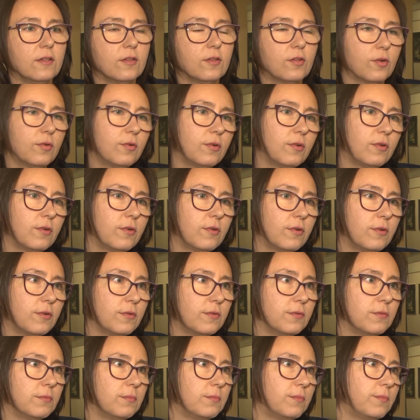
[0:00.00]
To
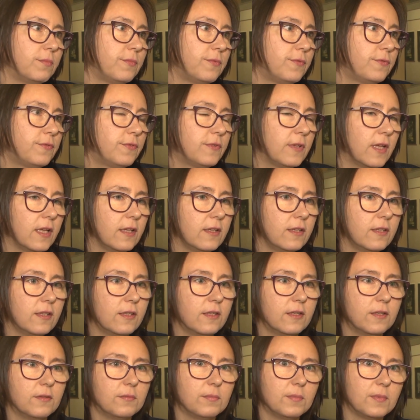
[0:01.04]
y,
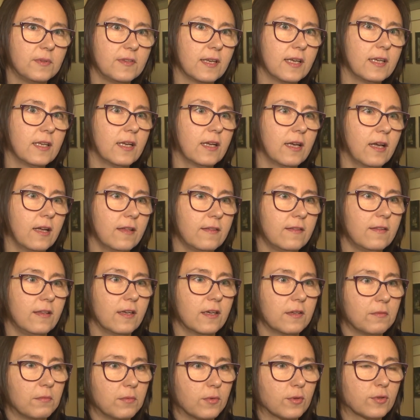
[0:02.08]
wtedy
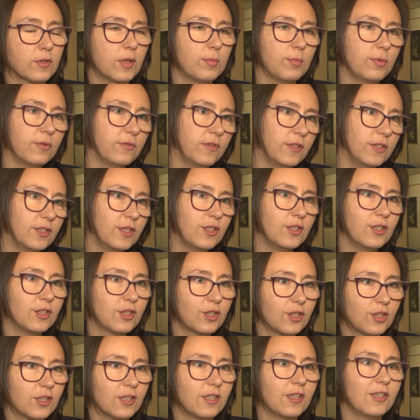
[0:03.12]
segregacja, można powiedzieć,
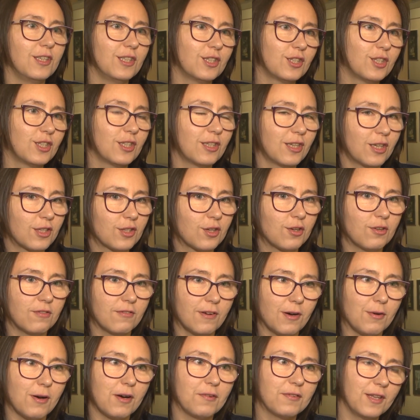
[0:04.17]
jeszcze, jeszcze
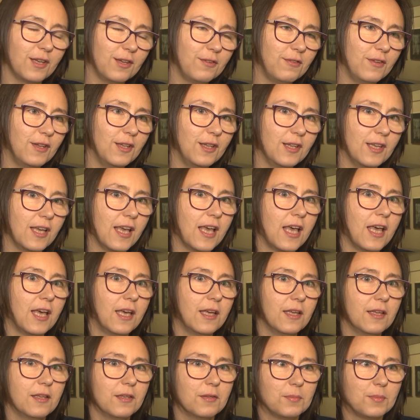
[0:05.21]
raczkowała. W tej chwili
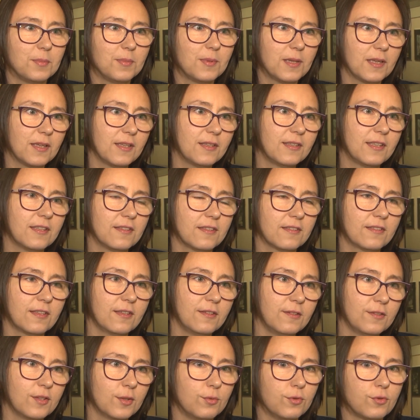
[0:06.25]
y, te, te
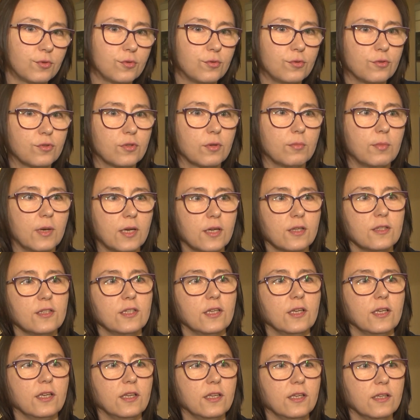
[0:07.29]
zasady są już dużo
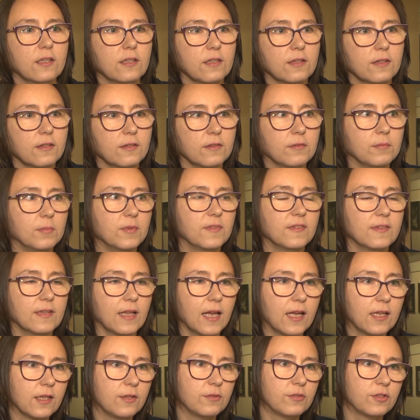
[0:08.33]
bardziej y,
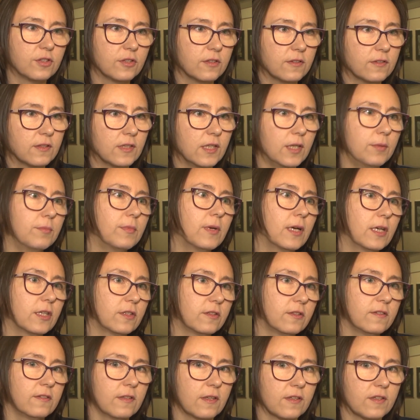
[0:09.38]
znane wszystkim.
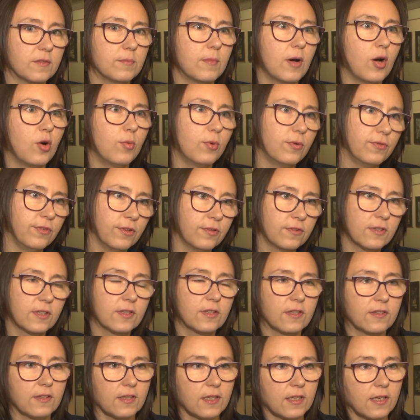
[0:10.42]
Każdy z nas ma obowiązek
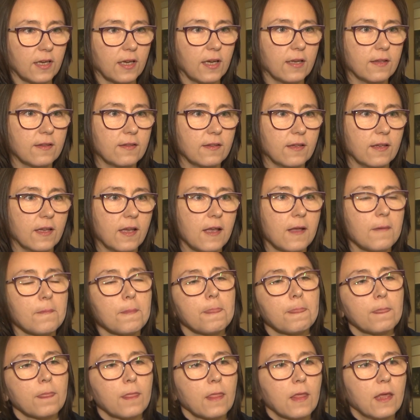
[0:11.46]
tej segregacji
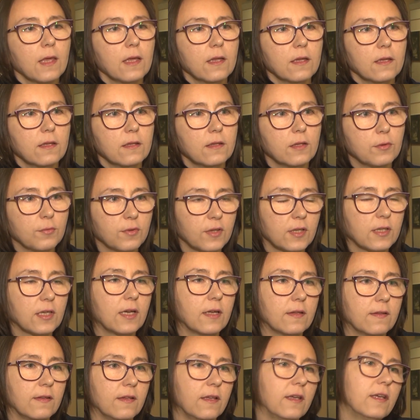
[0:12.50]
tą
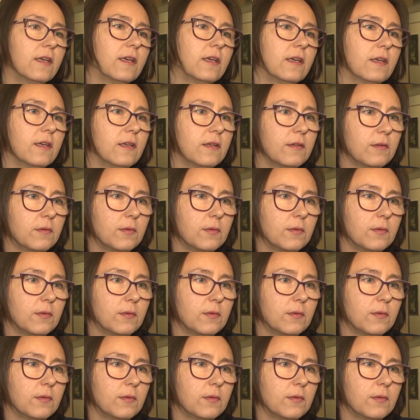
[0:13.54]
segregację